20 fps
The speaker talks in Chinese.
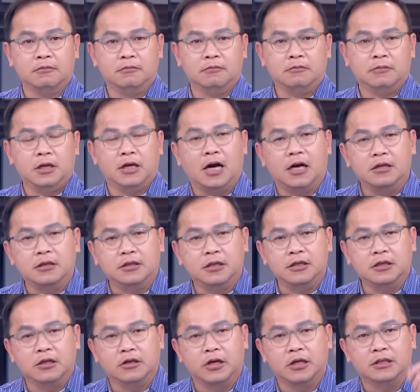你看行
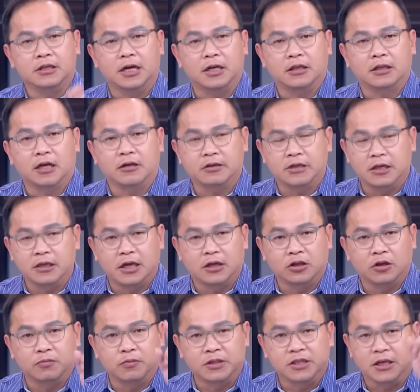政院长到现在
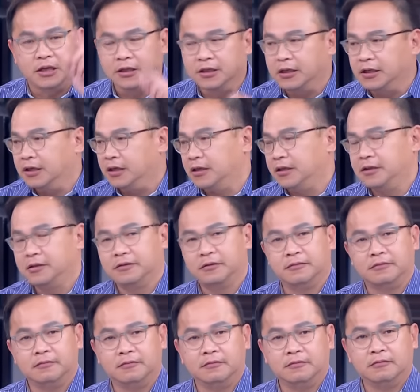都不承认呢，
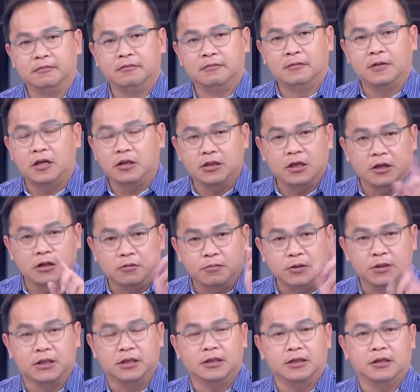到现在都不
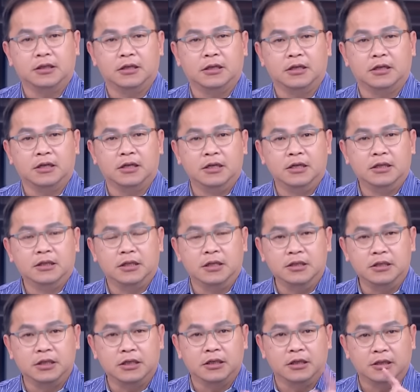承认呢。陈
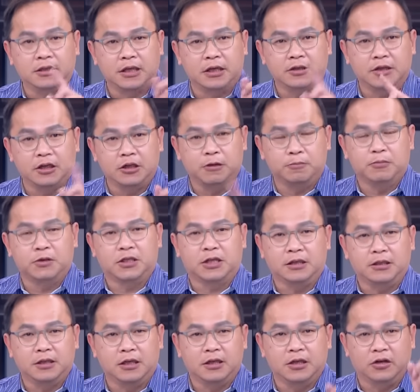建仁到现在都不
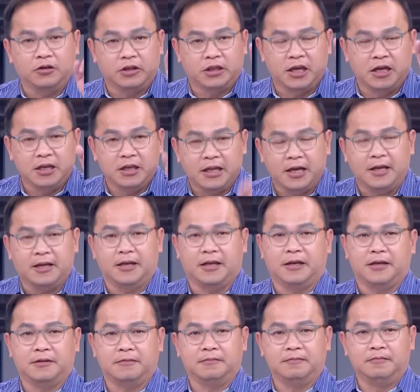承认有停电呢，
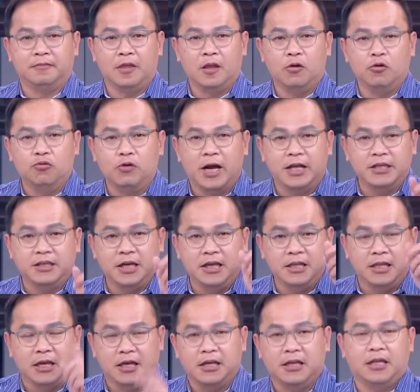忽然间
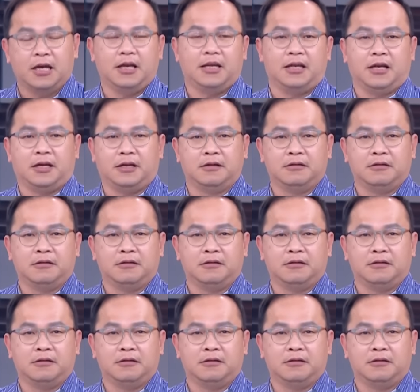停电呢。